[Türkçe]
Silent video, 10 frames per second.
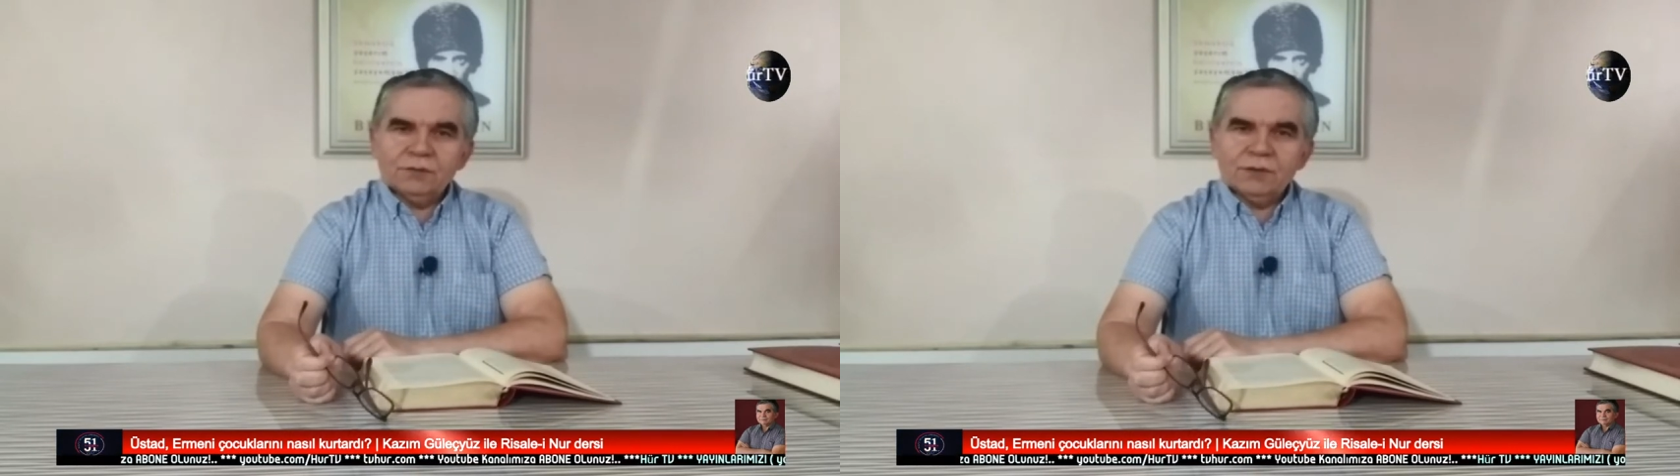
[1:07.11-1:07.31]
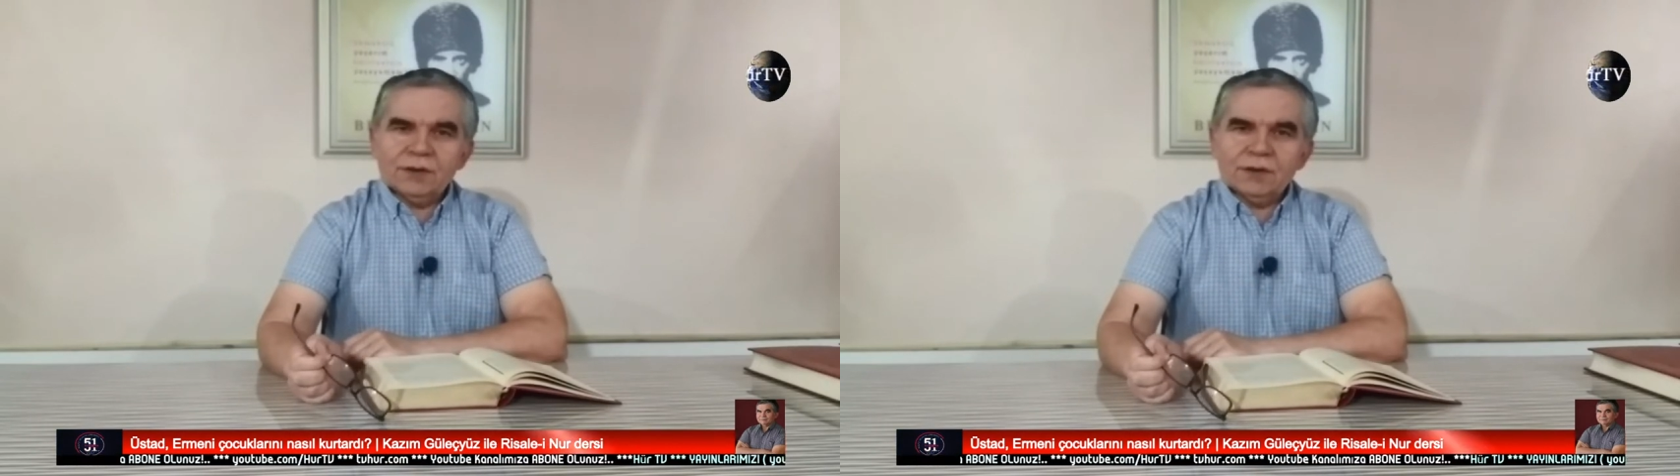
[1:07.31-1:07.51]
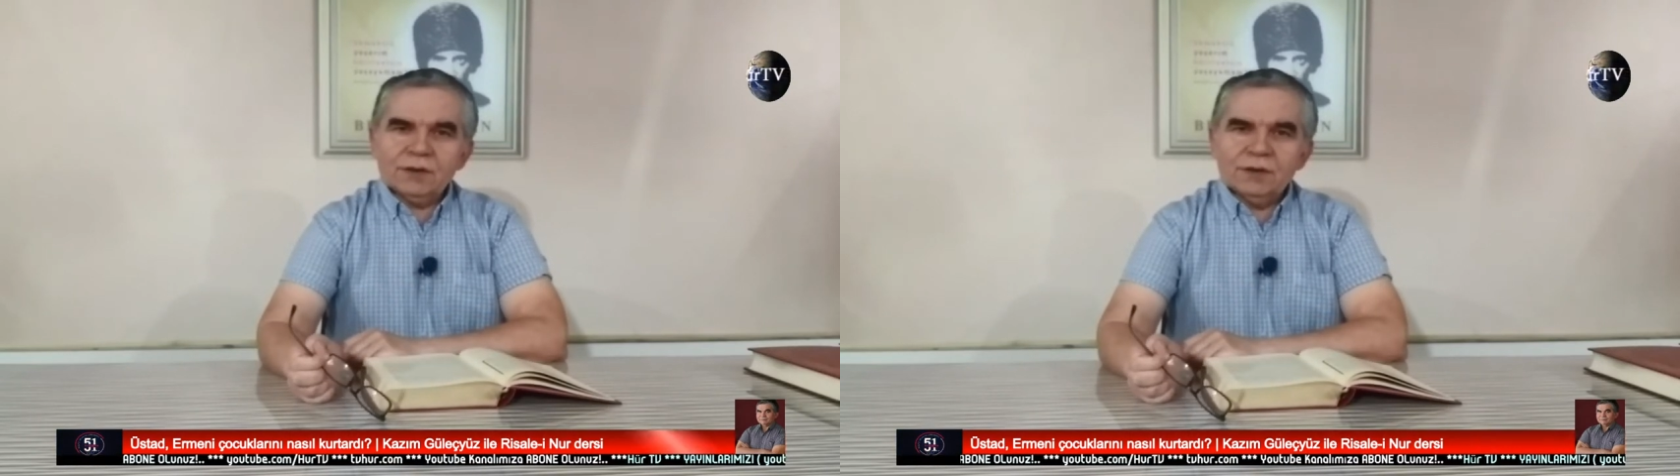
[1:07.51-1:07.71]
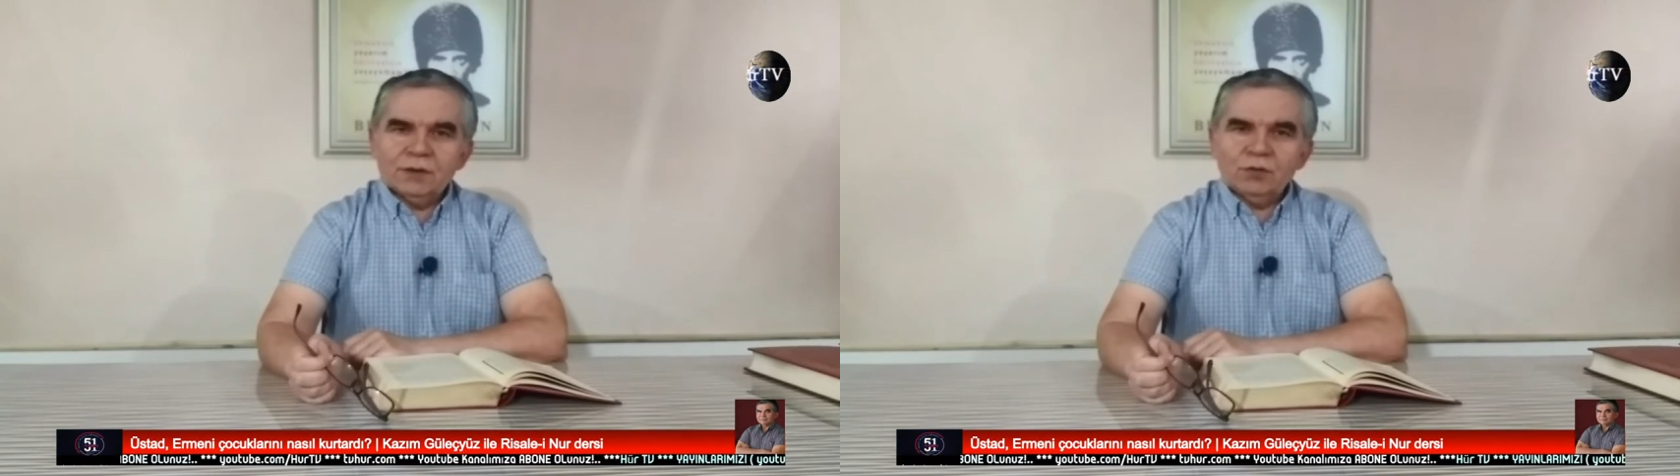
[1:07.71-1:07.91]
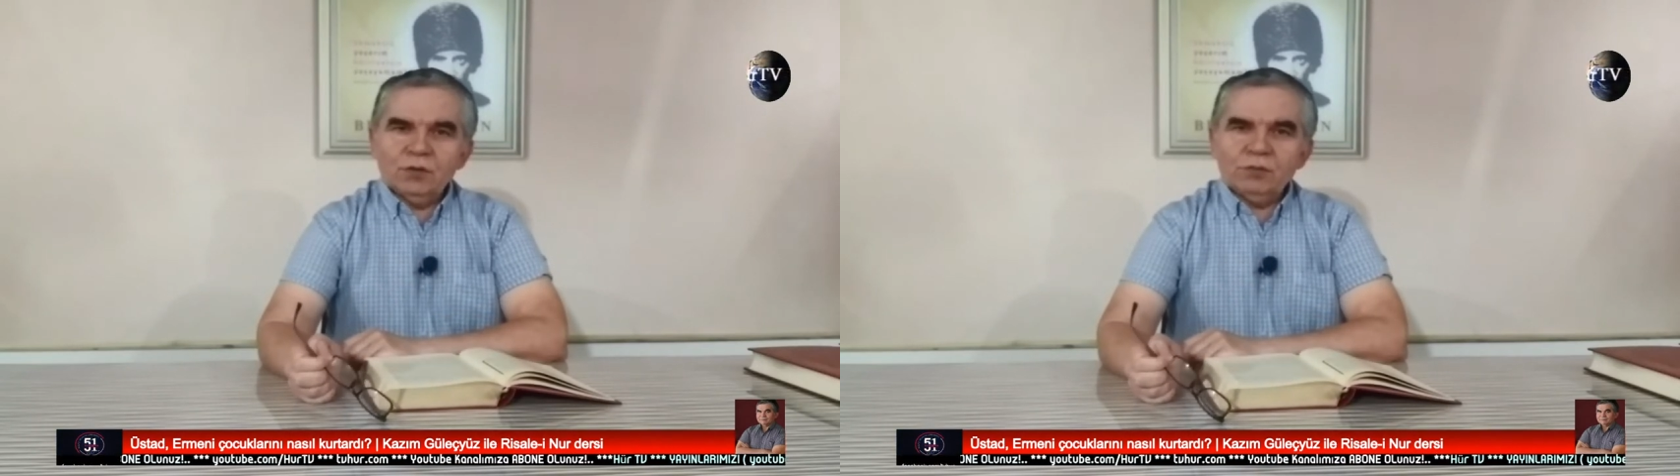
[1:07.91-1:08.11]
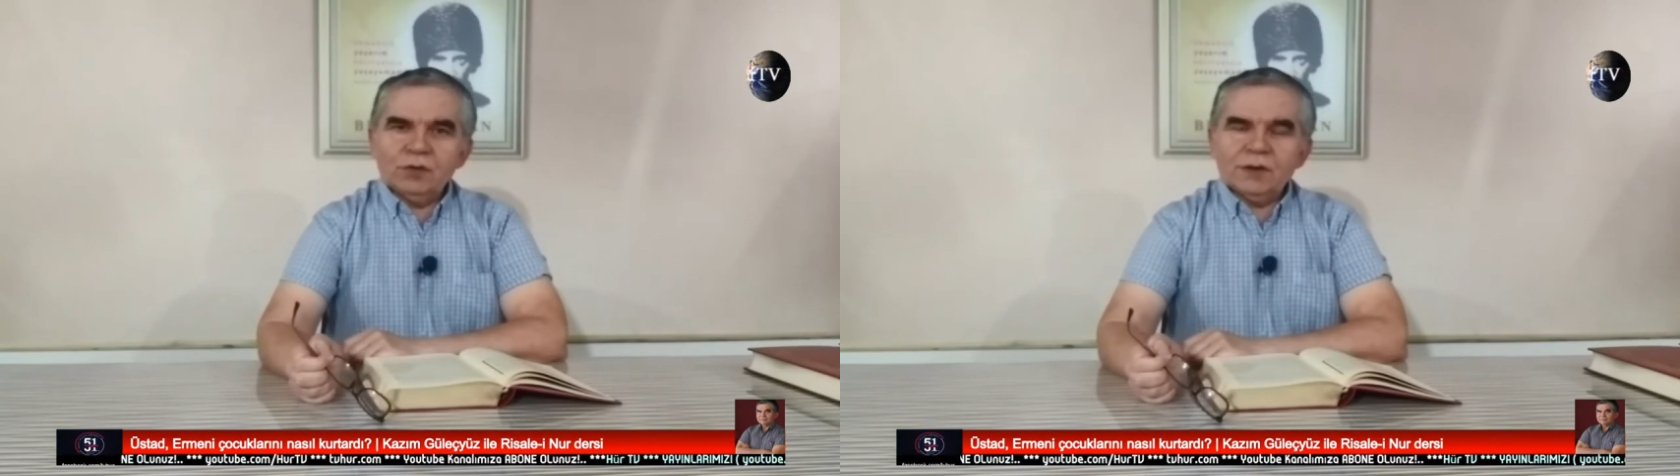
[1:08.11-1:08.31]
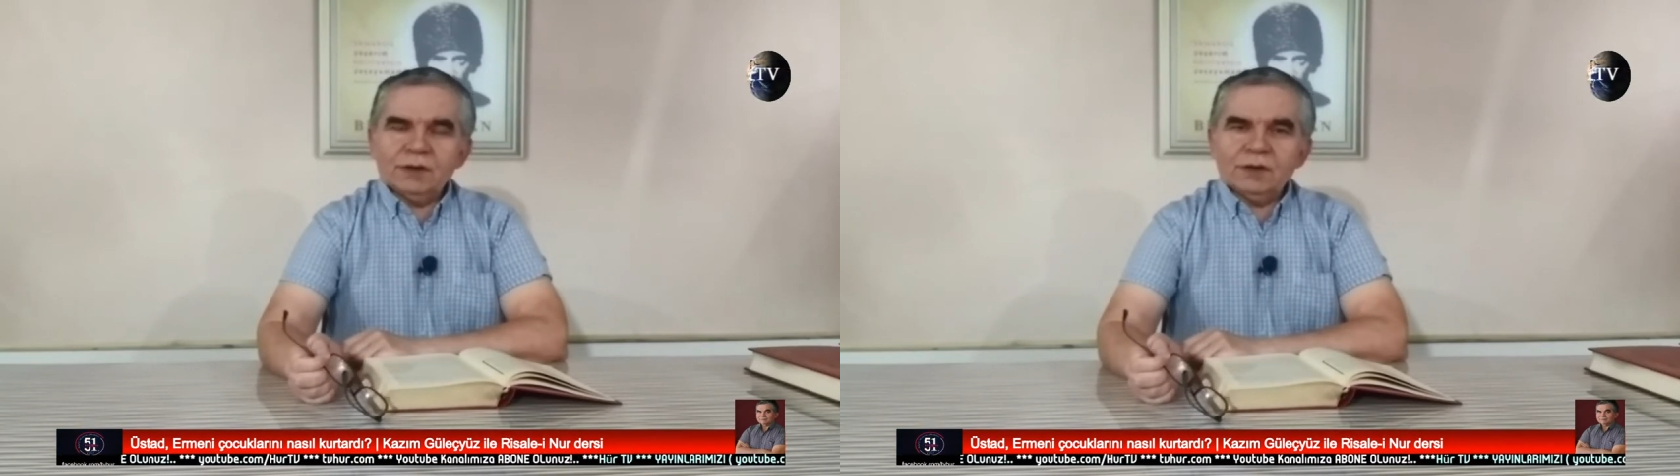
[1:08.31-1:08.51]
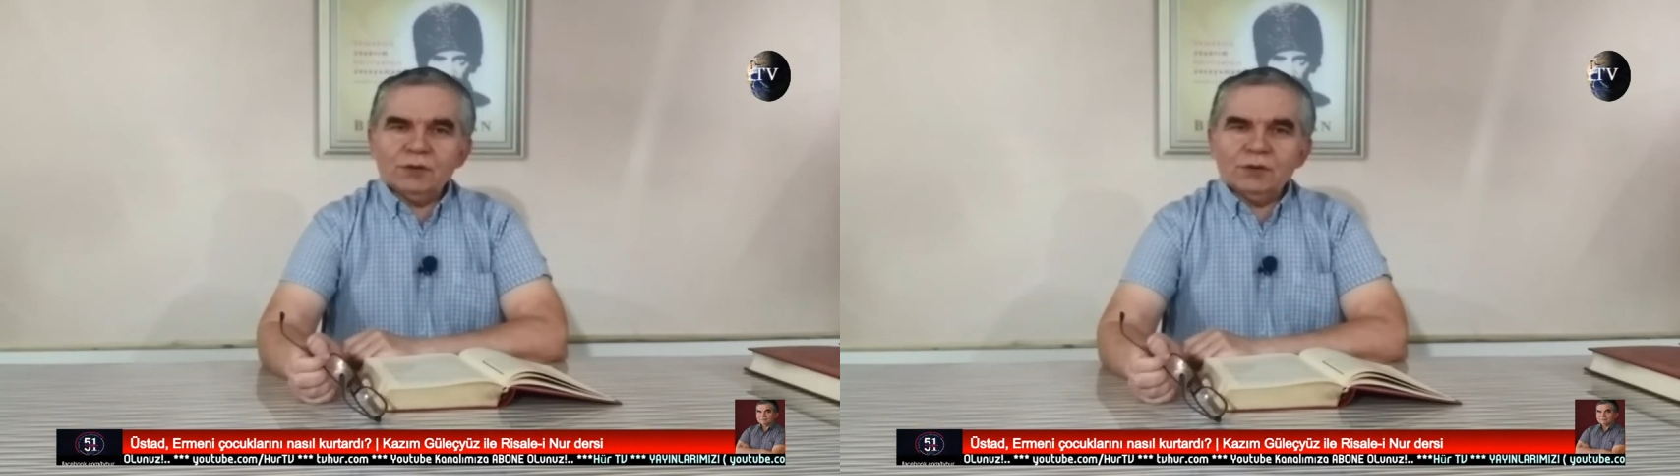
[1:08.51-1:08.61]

ve o bölgenin de